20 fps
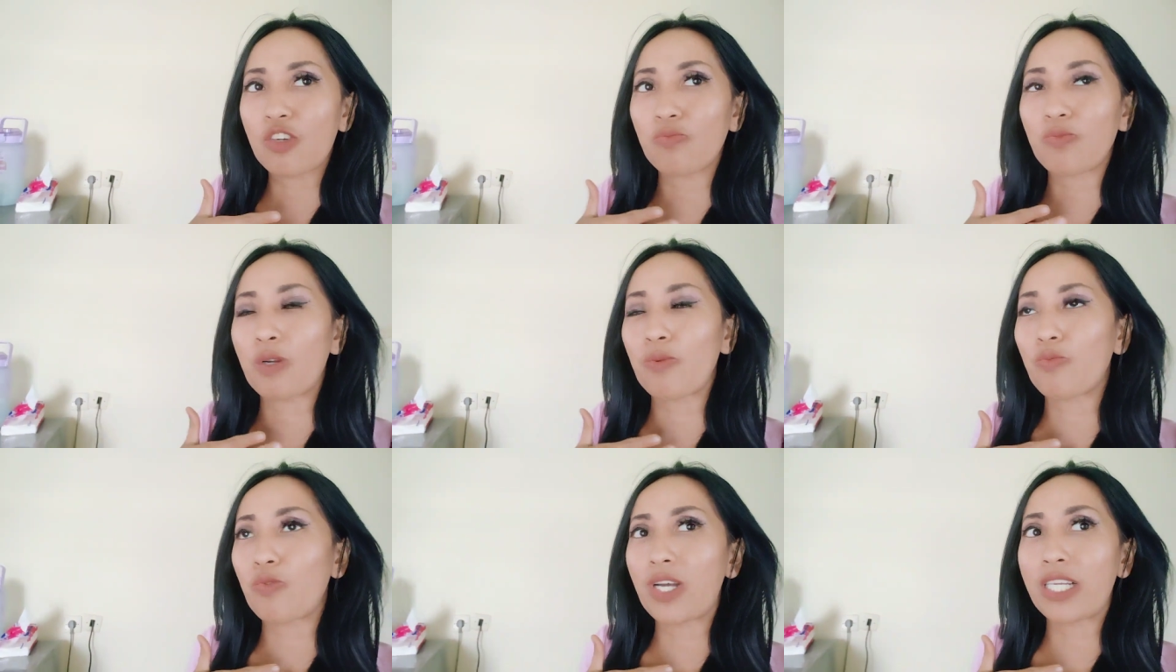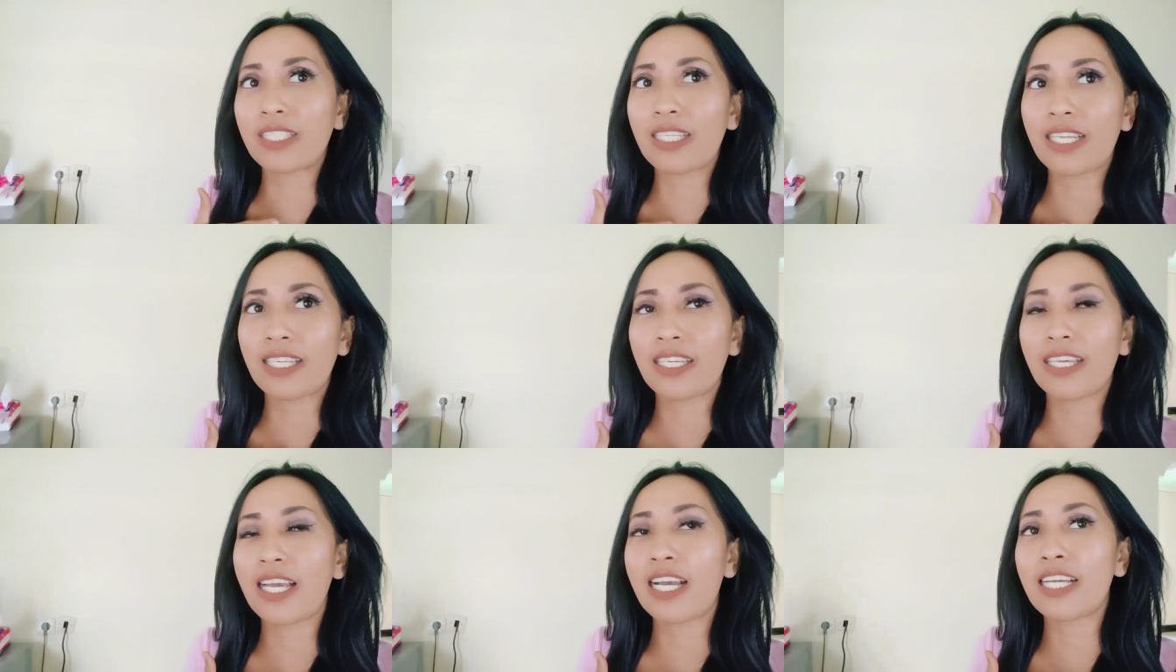ikut berpuasa
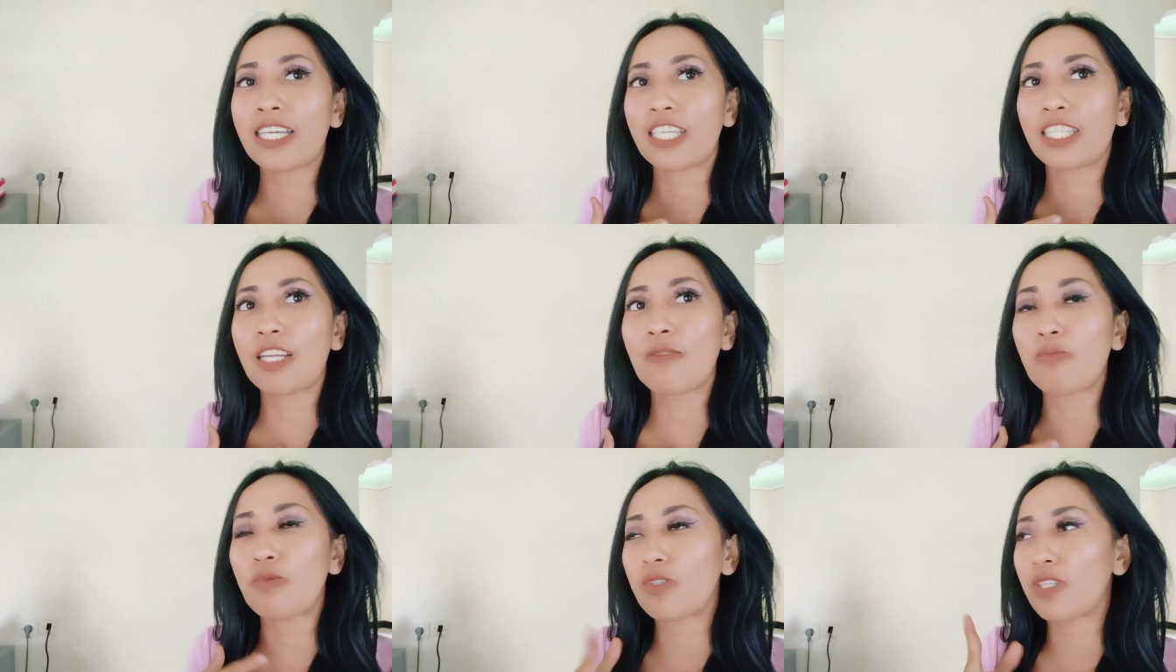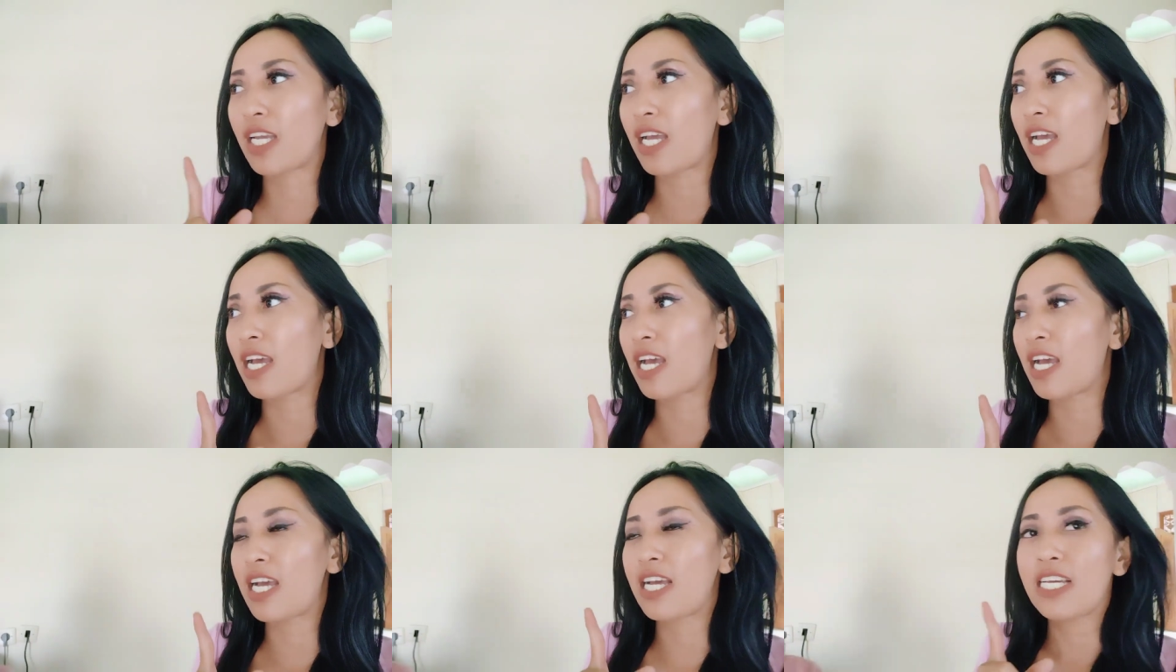nih ya kita
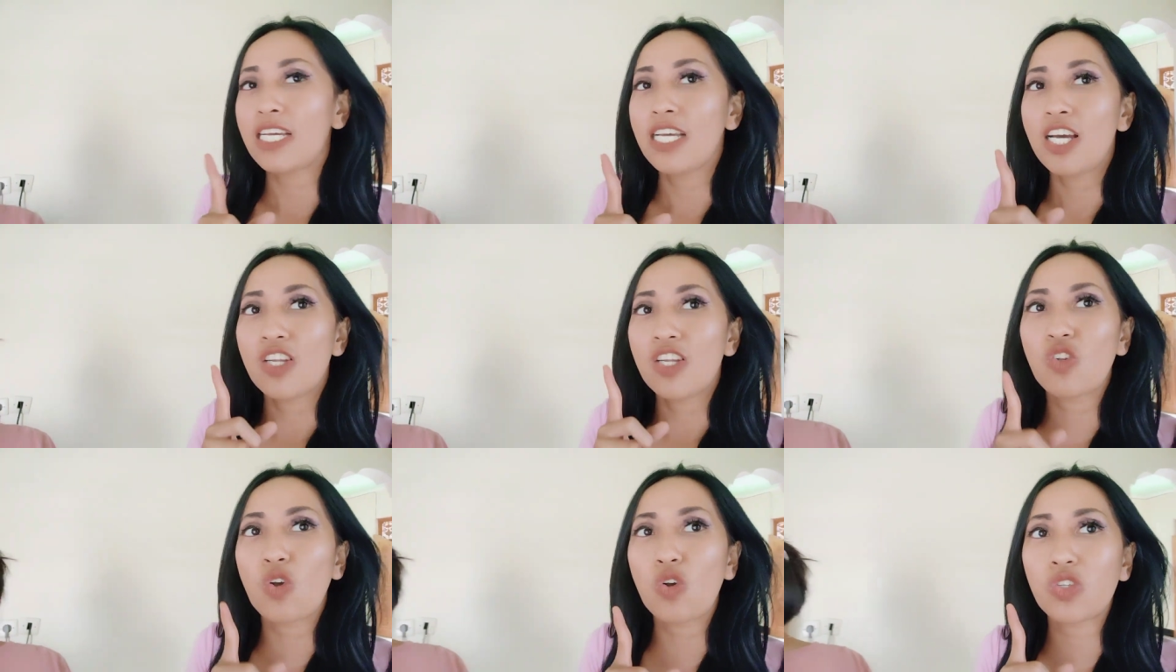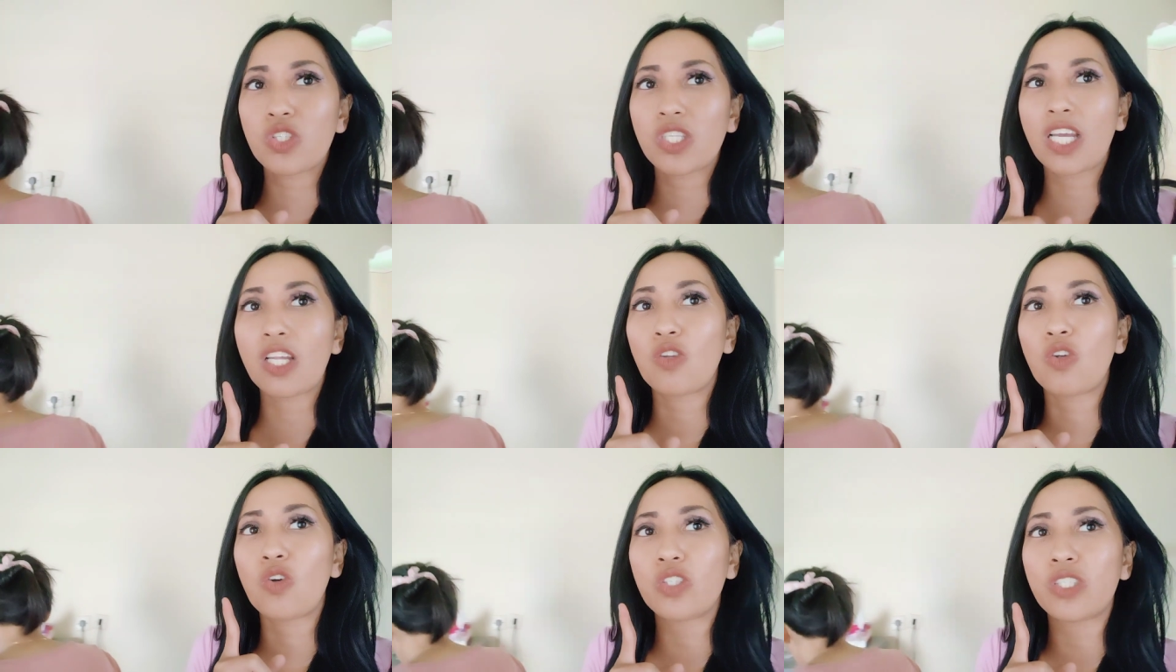punya
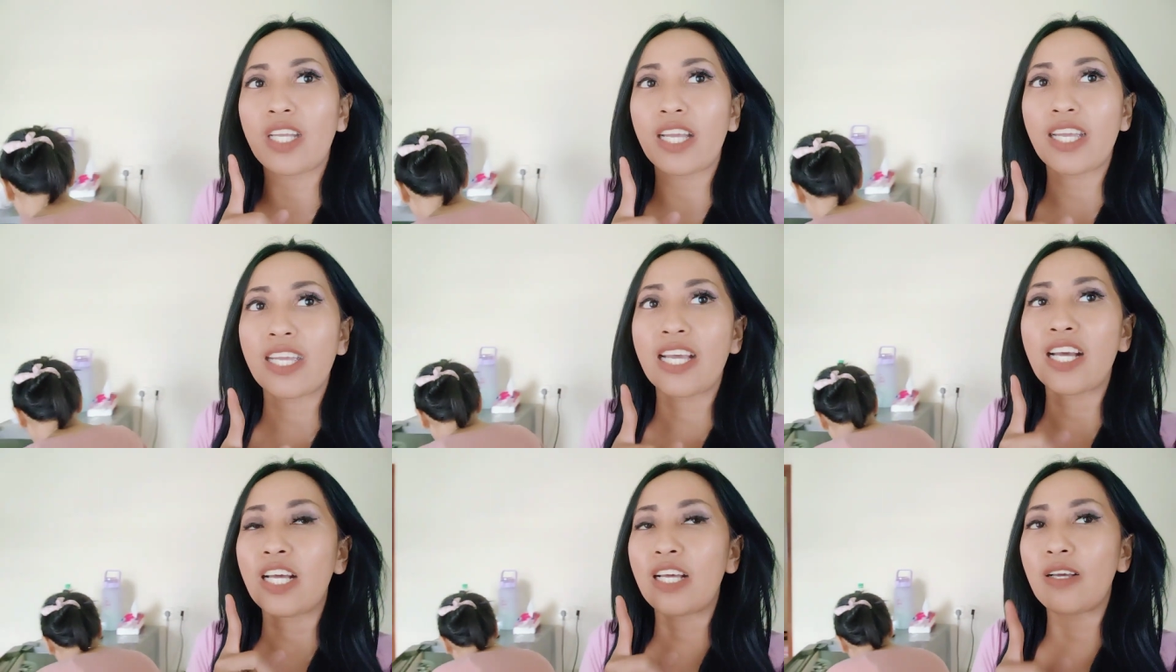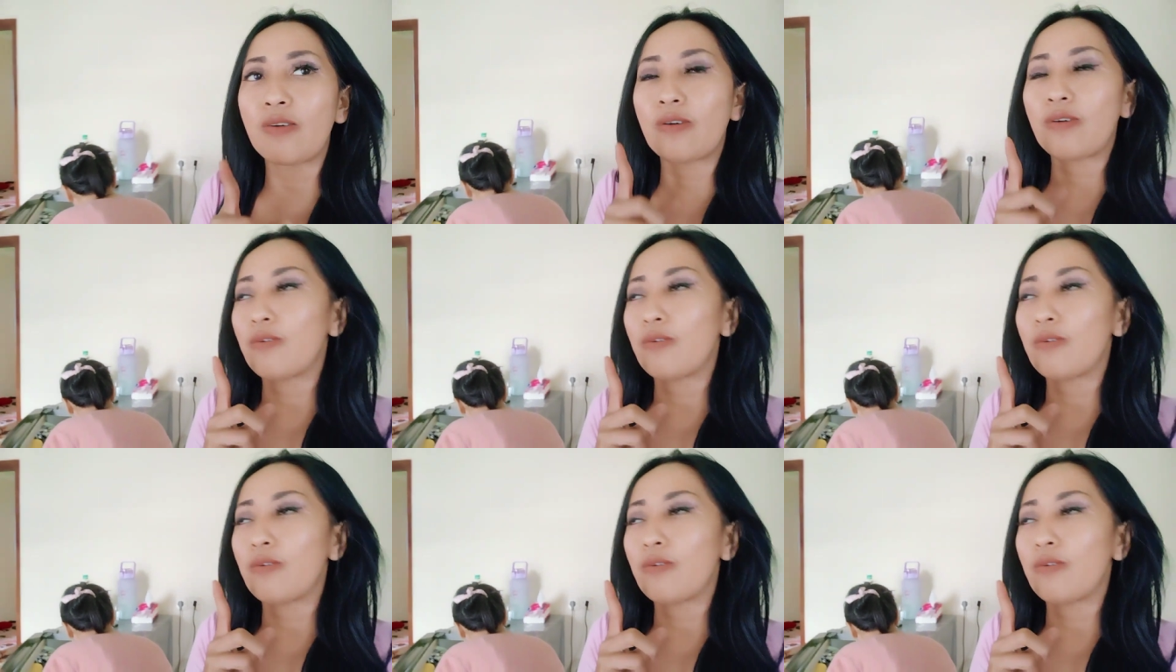dosa-dosa ya